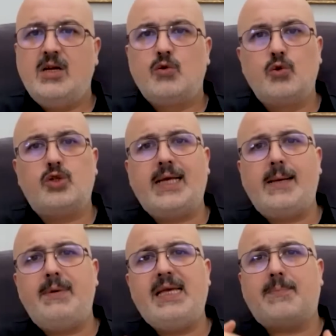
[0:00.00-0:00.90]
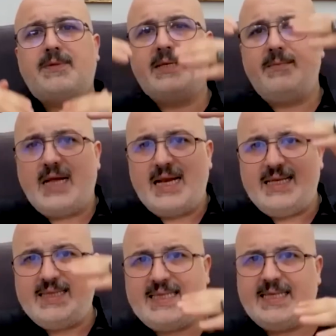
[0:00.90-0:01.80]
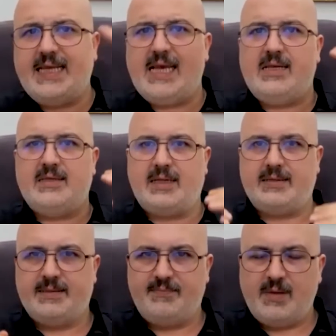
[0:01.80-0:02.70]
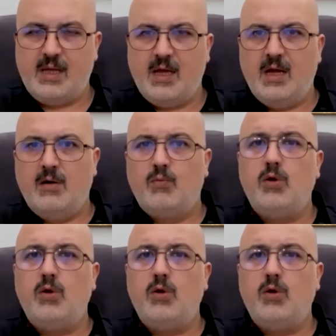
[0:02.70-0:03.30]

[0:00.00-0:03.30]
Rusya'ya bir yaptırımlar listesi yayınladı. Bu